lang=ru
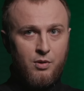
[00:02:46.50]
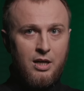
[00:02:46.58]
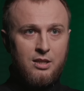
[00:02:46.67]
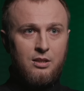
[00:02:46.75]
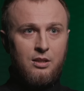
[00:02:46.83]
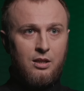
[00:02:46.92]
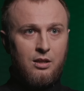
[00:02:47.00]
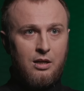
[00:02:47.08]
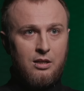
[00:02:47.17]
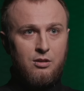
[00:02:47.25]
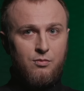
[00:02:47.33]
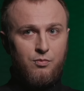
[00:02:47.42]
в магазин надо
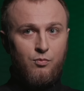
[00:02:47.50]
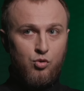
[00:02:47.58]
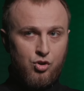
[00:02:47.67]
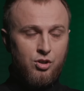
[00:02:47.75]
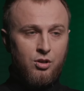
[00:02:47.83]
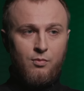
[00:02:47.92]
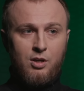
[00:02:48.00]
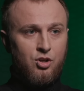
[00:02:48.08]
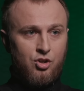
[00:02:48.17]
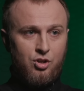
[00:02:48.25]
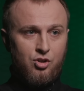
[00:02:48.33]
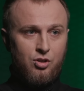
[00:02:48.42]
ходить мужчинам, а не
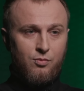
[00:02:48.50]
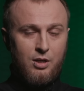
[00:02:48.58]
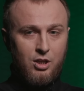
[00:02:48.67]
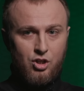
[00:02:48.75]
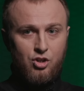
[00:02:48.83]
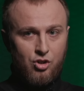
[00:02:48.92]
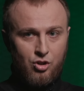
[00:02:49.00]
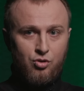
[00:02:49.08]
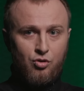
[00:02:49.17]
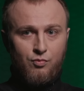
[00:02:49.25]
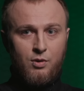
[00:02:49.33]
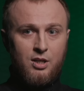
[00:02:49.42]
женщинам. Когда женщина
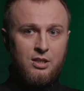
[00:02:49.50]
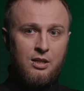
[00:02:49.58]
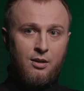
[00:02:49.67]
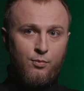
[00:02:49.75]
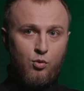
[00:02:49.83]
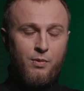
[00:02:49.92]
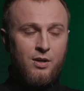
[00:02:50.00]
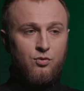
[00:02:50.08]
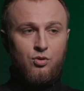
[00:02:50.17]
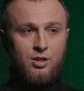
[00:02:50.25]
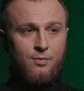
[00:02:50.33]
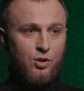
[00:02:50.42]
идет в магазин, она покупает
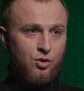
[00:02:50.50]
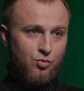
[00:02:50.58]
все самое